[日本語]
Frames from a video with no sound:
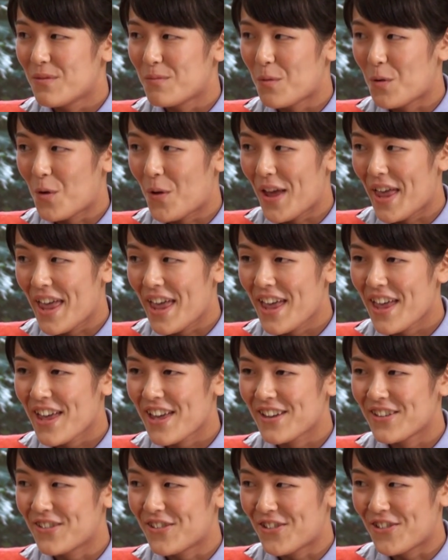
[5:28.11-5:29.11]
もう
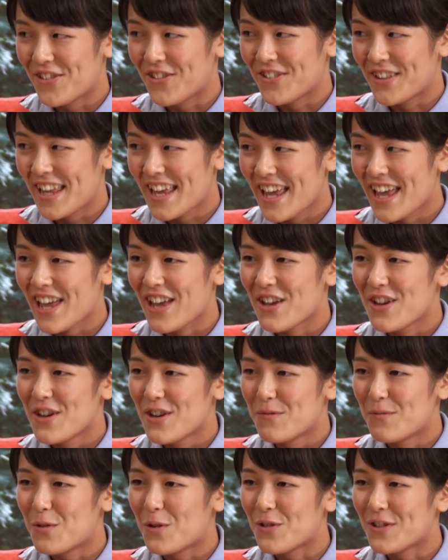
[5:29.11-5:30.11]
英語で
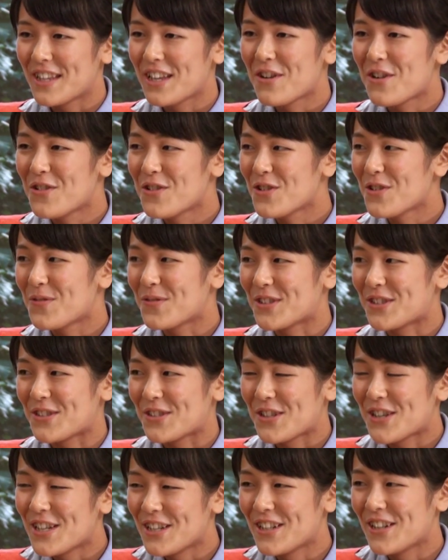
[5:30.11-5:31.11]
もう日本語も
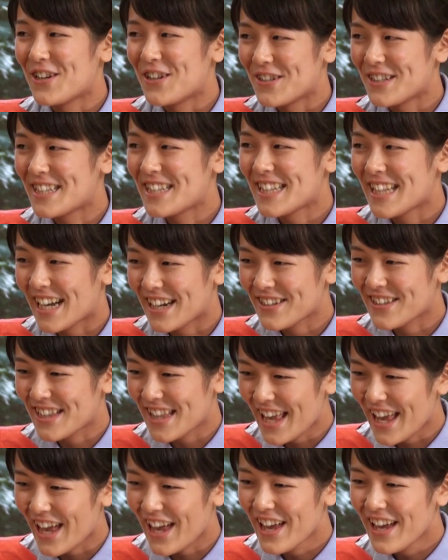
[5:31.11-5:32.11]
通用しな
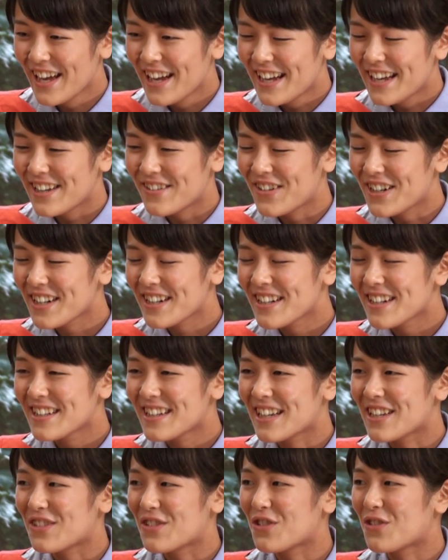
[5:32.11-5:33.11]
くてわから
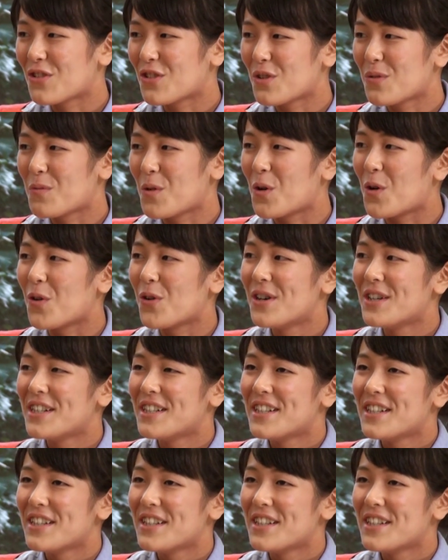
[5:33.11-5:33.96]
ないところも